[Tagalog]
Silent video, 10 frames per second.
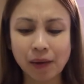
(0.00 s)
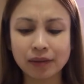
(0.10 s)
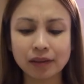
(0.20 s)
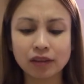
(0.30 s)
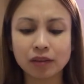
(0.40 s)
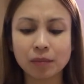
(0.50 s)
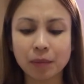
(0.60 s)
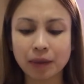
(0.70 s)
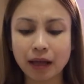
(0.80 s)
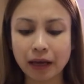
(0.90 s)
Hindi ko
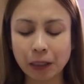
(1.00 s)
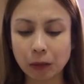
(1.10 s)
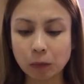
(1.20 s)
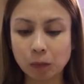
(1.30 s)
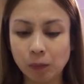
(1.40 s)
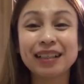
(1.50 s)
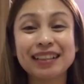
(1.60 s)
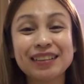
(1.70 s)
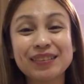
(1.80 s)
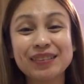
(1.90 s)
namamalayan
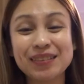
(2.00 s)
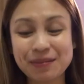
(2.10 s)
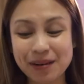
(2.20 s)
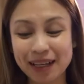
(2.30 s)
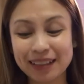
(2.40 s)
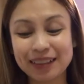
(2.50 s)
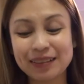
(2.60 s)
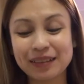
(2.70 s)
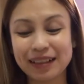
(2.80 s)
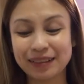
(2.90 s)
abangan nyo, abangan nyo
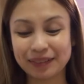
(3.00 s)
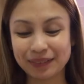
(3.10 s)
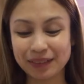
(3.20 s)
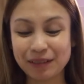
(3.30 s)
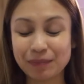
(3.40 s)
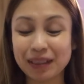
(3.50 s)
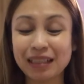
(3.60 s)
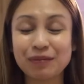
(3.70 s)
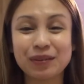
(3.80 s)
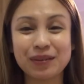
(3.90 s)
yung ano, yung
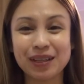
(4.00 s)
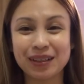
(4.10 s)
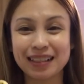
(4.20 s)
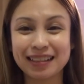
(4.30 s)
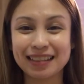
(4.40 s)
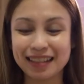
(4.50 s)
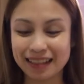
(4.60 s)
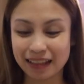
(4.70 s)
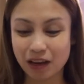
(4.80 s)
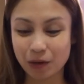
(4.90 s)
pag-giveaway ko ng
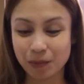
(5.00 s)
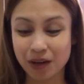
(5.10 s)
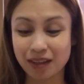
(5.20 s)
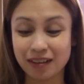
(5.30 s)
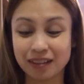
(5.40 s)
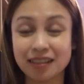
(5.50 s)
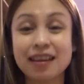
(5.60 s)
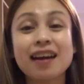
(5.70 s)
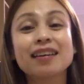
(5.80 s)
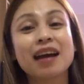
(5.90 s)
skincare products
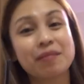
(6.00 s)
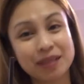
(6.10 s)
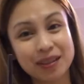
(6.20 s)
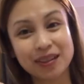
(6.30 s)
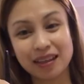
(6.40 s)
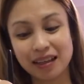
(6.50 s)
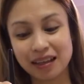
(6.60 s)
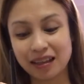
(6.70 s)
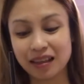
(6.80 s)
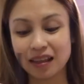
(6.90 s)
na gamit ko
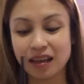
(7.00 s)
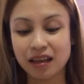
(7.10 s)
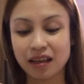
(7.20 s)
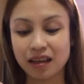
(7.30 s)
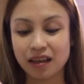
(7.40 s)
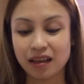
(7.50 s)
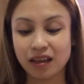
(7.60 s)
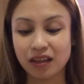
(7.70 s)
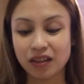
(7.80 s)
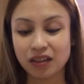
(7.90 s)
din.
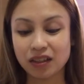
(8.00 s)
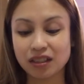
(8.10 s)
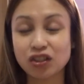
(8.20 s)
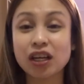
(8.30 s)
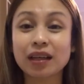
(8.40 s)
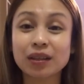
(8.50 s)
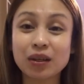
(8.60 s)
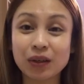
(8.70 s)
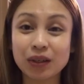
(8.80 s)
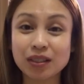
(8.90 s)
Ayan. Check
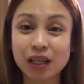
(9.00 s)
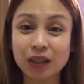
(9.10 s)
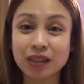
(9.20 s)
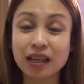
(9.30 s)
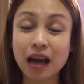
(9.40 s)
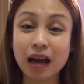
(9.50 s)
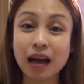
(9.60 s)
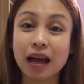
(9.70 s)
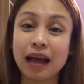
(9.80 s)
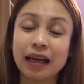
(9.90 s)
nyo. Check nyo
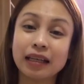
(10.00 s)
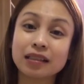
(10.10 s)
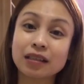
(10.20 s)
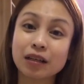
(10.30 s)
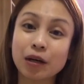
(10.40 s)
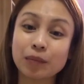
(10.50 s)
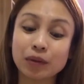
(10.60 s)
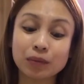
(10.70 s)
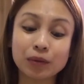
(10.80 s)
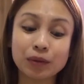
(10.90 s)
sa Instagram
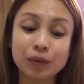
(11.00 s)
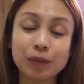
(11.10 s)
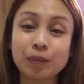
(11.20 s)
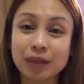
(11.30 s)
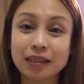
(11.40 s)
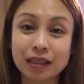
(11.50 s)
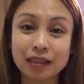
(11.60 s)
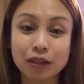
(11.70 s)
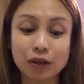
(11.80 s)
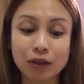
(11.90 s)
ng
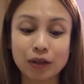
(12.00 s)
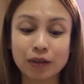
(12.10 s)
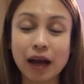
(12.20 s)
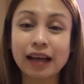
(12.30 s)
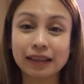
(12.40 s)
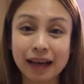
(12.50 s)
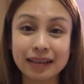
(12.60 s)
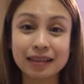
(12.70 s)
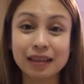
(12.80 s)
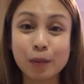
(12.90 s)
business ko at
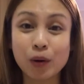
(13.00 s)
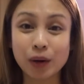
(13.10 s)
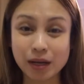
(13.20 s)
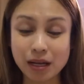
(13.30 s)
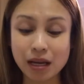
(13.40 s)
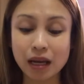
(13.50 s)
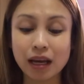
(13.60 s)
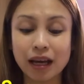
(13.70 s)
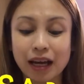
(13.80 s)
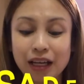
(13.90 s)
Casa de Mori.
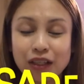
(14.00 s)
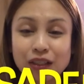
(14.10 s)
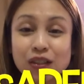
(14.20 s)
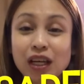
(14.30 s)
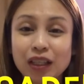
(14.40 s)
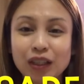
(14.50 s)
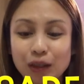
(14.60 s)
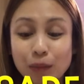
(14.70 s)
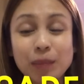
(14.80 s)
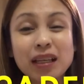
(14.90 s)
Ayun. Check nyo din.
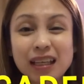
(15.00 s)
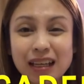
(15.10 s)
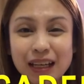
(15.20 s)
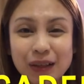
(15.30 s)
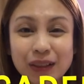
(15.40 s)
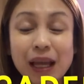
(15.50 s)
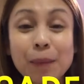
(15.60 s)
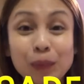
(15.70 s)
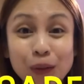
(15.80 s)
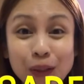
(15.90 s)
Mamili kayo.
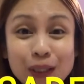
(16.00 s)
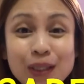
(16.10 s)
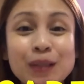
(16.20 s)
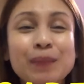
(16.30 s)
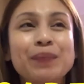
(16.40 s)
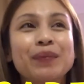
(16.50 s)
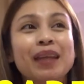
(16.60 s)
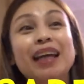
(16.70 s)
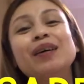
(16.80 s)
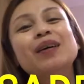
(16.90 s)
Tapos,
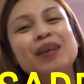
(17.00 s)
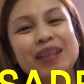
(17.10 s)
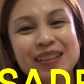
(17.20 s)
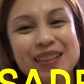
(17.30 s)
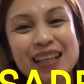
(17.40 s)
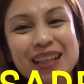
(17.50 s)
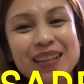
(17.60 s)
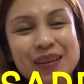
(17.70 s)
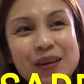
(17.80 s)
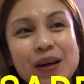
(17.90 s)
ayun. Check
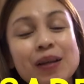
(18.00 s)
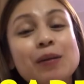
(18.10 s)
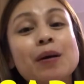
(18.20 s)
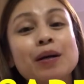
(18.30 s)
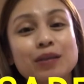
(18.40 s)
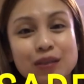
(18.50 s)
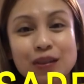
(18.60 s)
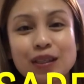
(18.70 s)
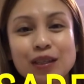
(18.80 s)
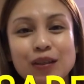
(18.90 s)
nyo kung ano yung mga gusto
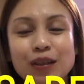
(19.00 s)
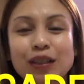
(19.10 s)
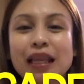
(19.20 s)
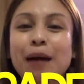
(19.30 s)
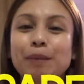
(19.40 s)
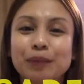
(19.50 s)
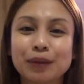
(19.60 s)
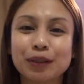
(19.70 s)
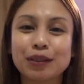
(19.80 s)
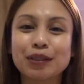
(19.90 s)
ninyo.
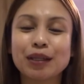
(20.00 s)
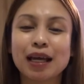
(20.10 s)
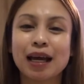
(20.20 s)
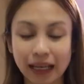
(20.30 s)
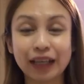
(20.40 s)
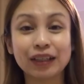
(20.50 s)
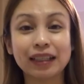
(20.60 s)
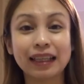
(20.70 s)
Tapos, ayun.